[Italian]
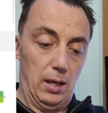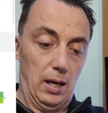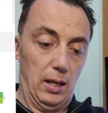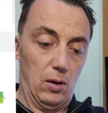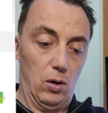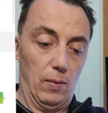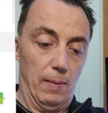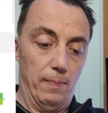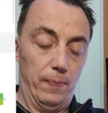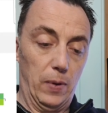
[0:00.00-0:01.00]
Ed eccola qua.
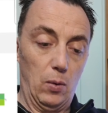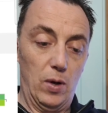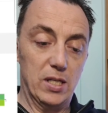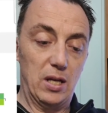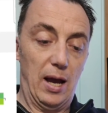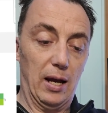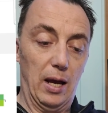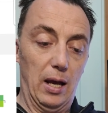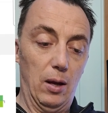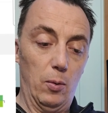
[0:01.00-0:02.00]
Questo è
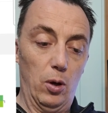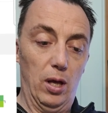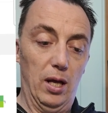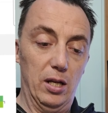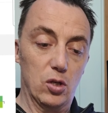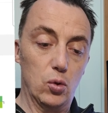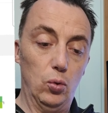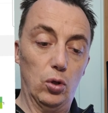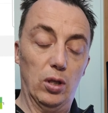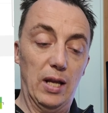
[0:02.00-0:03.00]
anche il
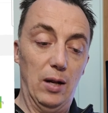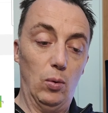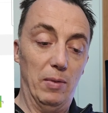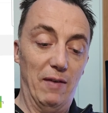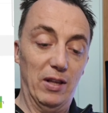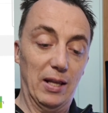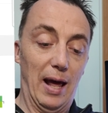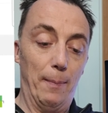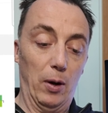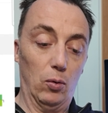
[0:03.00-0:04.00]
riassunto del
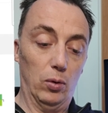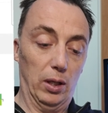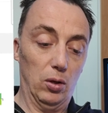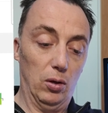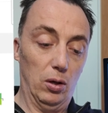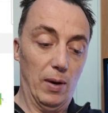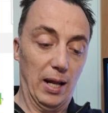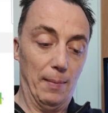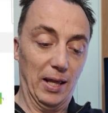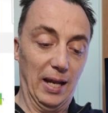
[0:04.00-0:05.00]
2023 per quanto riguarda
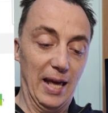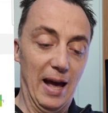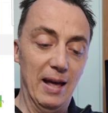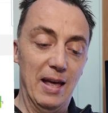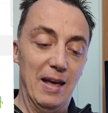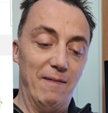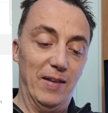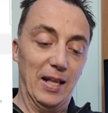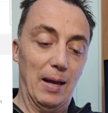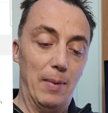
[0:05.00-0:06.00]
la batteria.
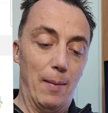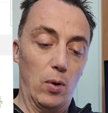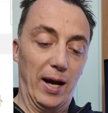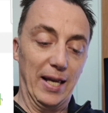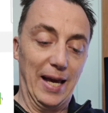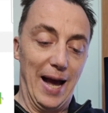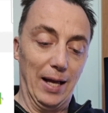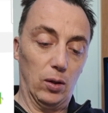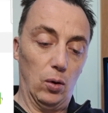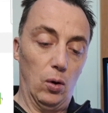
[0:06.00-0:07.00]
Vedete abbiamo
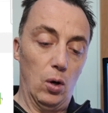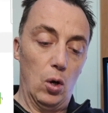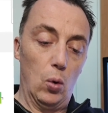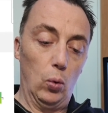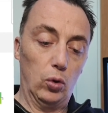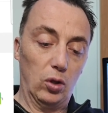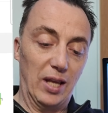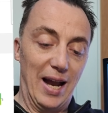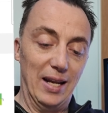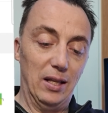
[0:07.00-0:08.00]
caricato un
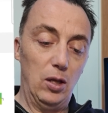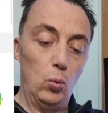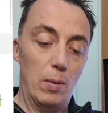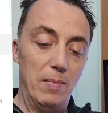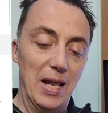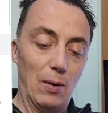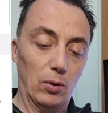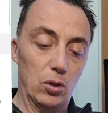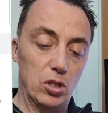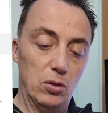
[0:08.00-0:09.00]
totale di
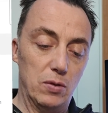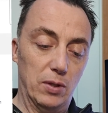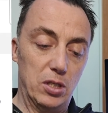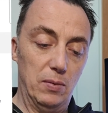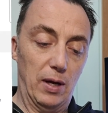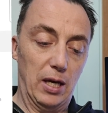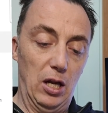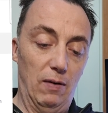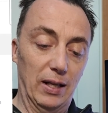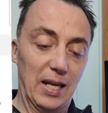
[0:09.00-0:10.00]
2455
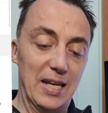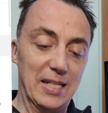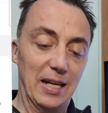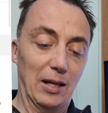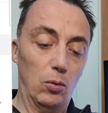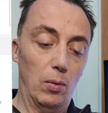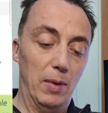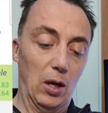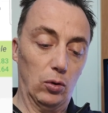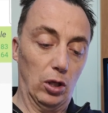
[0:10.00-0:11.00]
kW e scaricato
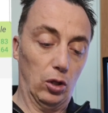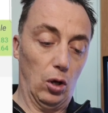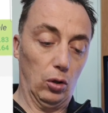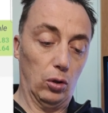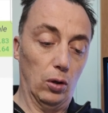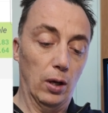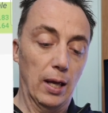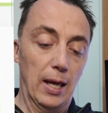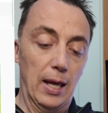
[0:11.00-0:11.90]
2088